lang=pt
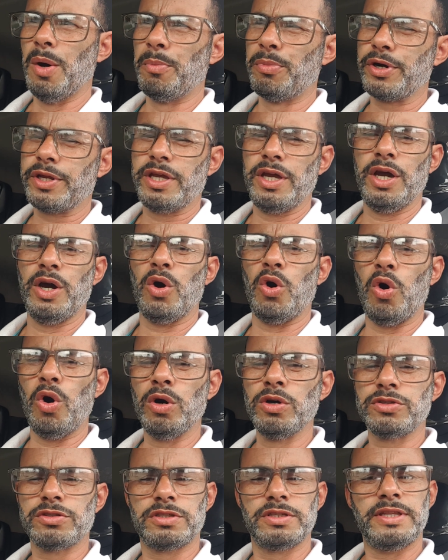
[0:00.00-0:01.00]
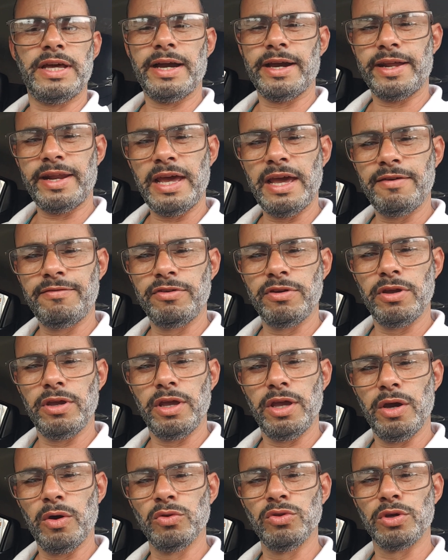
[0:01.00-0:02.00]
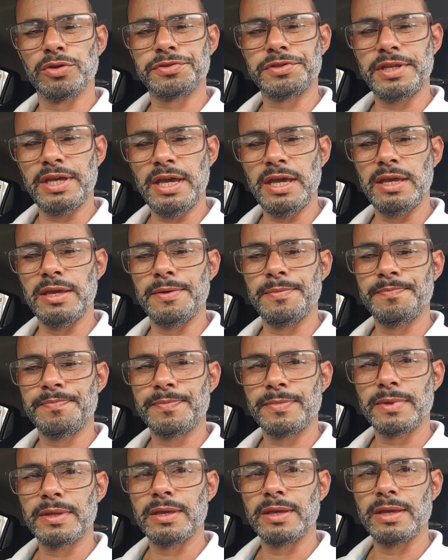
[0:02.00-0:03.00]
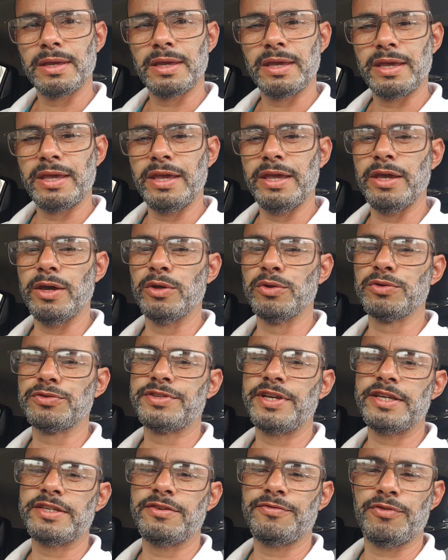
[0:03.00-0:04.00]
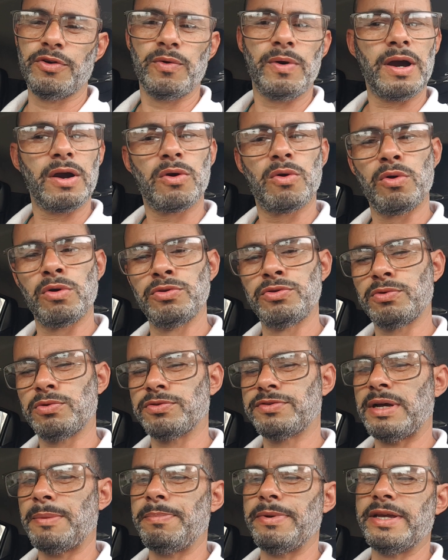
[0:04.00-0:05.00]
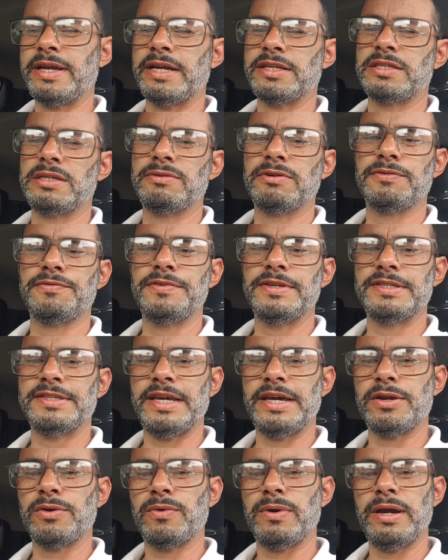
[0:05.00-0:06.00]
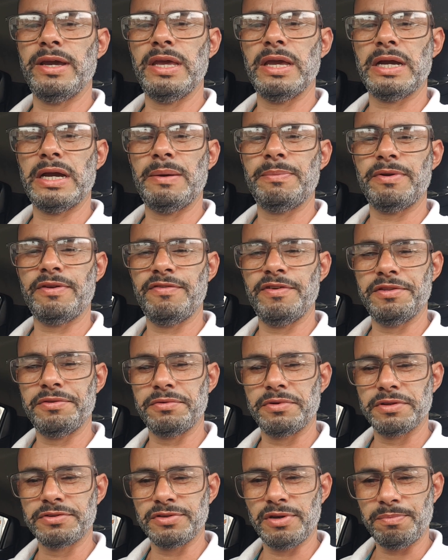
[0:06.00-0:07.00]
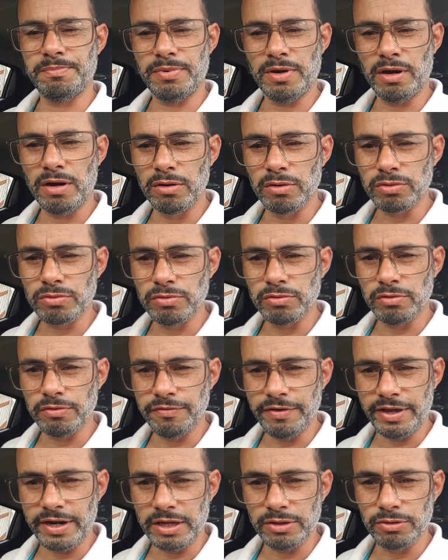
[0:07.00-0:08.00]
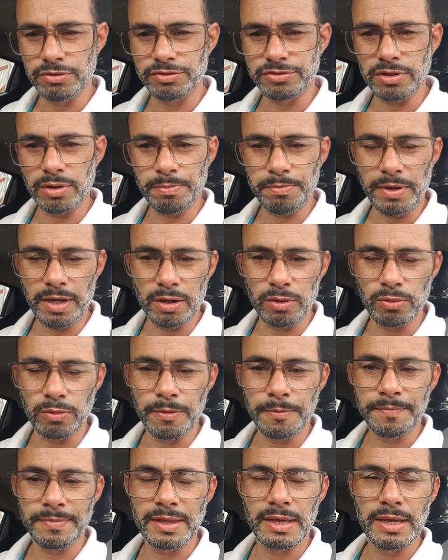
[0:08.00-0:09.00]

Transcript: Porque ontem na greve eu notei que eu não sei se foi um acordo que os aplicativos fizeram com a IEK Prefeitura de São Paulo, com o governador de São Paulo,